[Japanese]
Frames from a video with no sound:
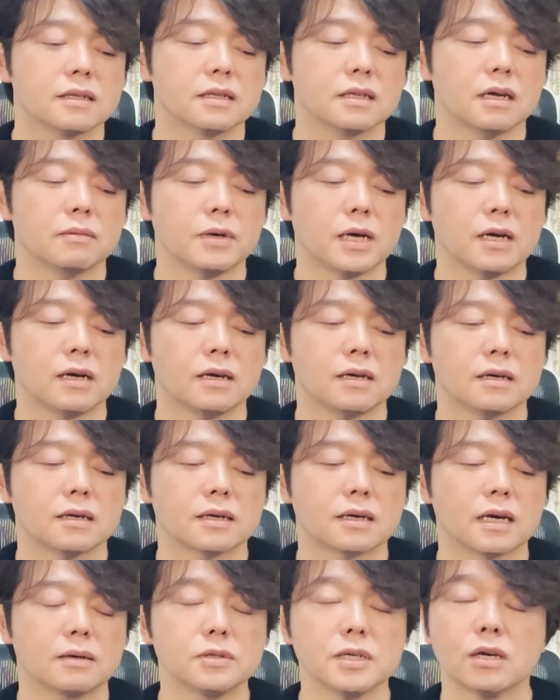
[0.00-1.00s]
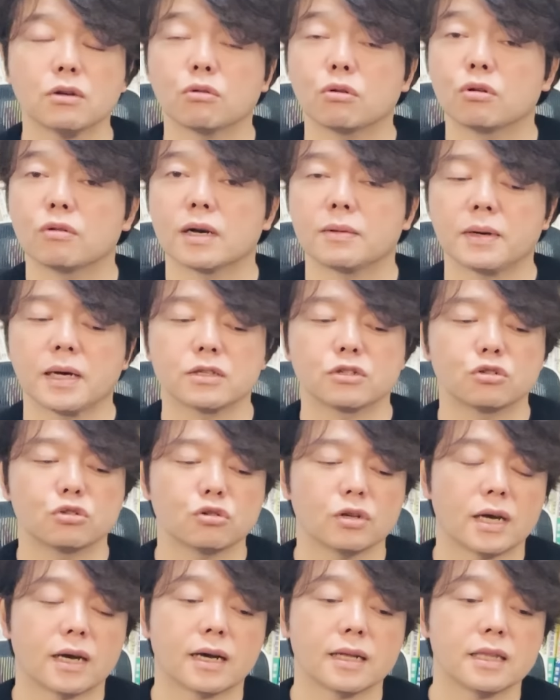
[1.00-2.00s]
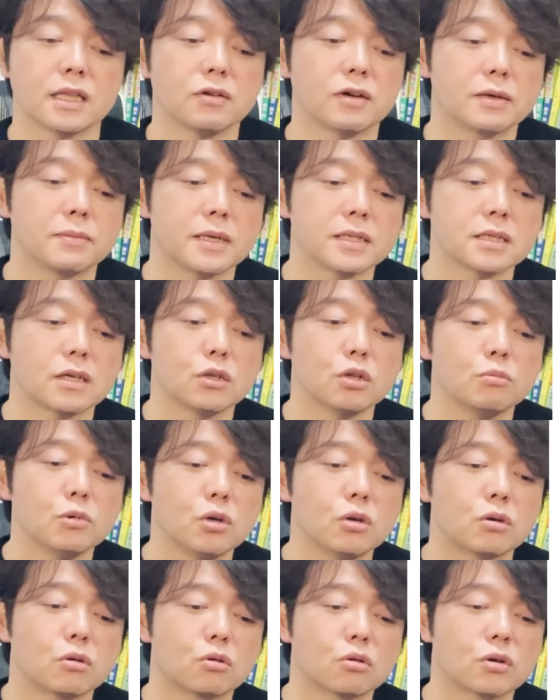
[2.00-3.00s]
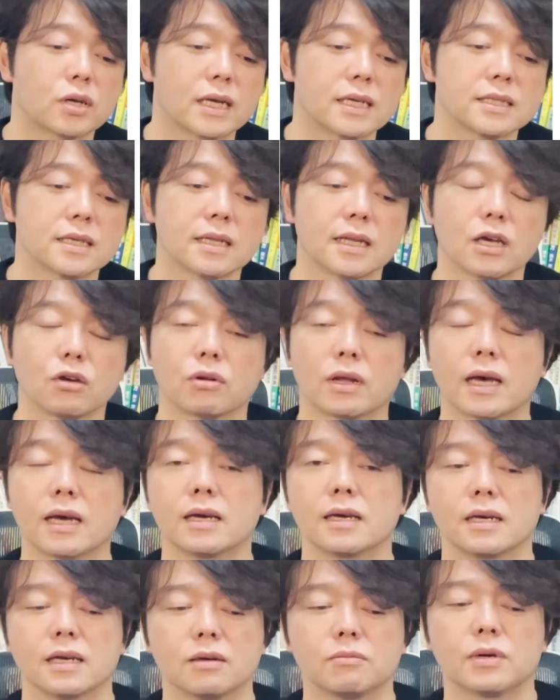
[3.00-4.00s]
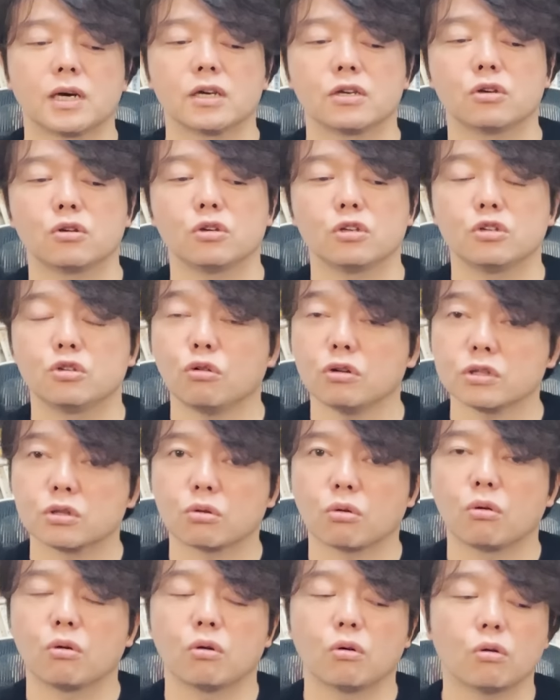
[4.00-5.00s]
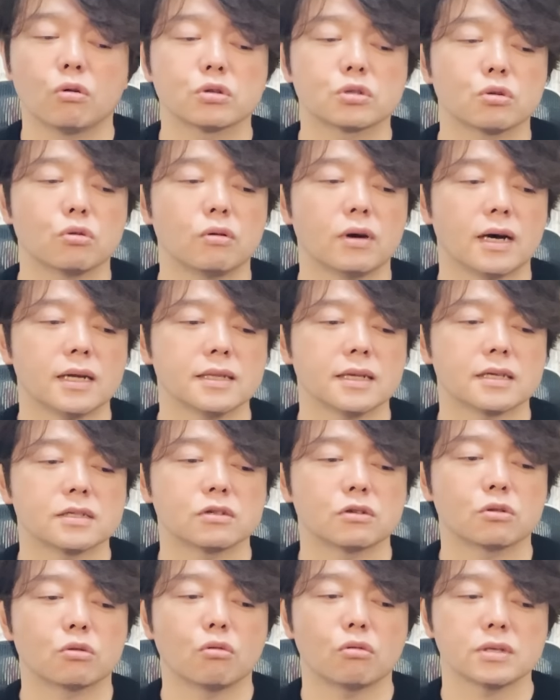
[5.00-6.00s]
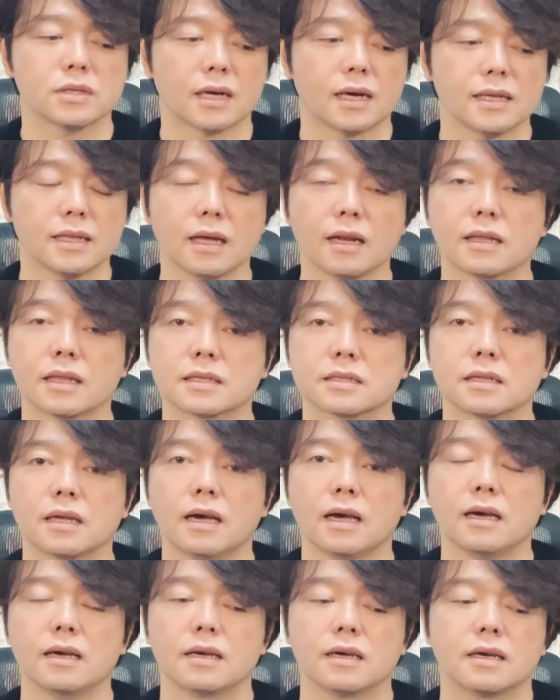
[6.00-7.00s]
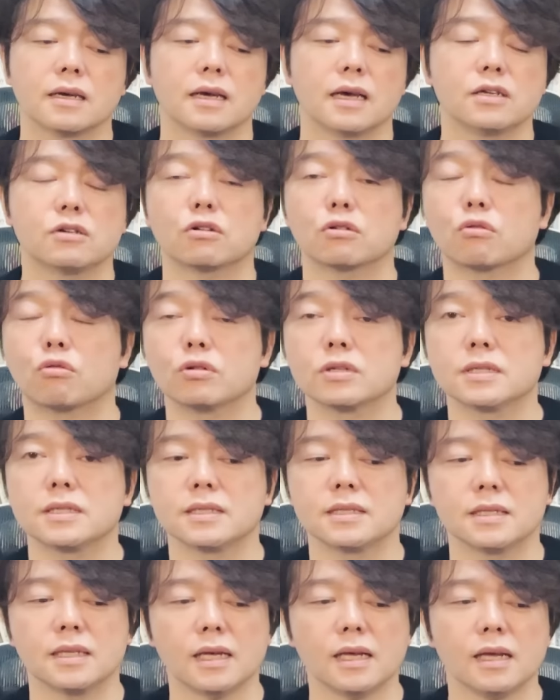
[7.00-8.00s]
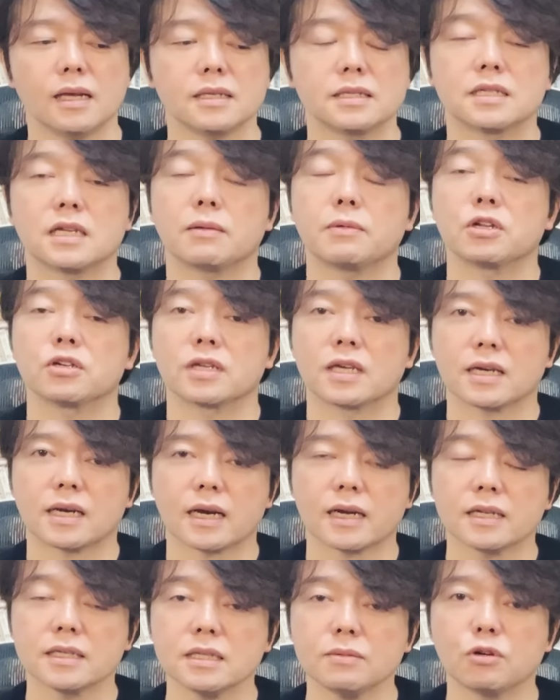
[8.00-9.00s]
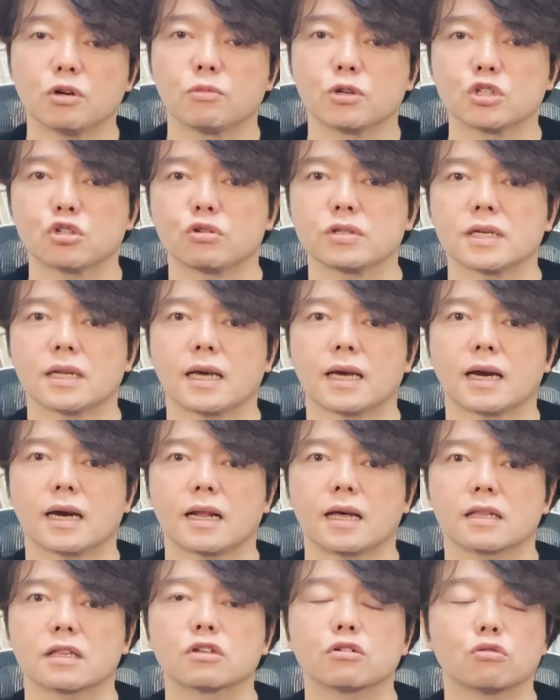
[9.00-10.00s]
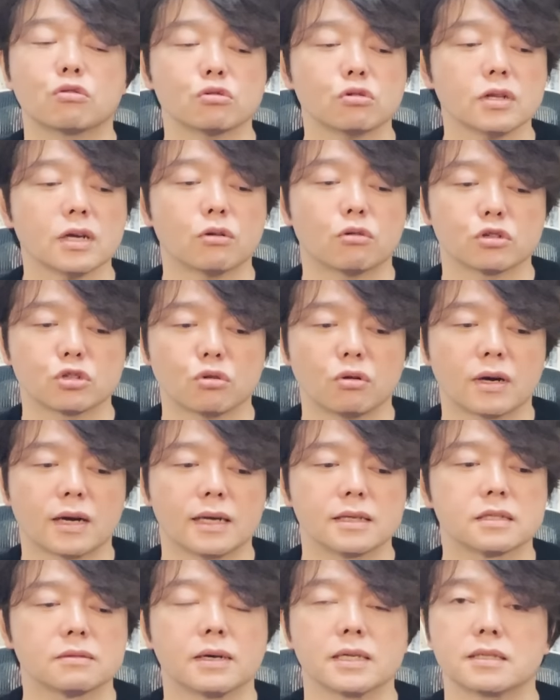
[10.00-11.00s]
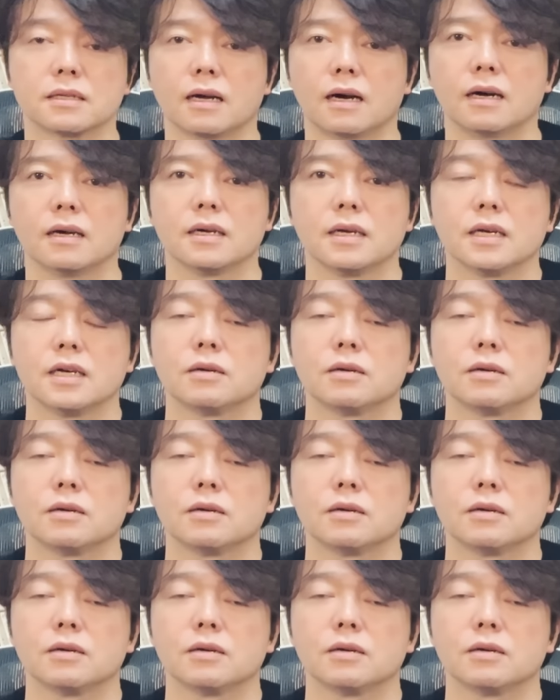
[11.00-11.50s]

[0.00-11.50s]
だまあ株価の方はまあ順調に上がってはいますけども、この決算内容ね、まあ良いと、そう判断する投資家がいたらですね、いろいろご自身で調べるきっかけにしても面白いんじゃないかなということでご紹介しました。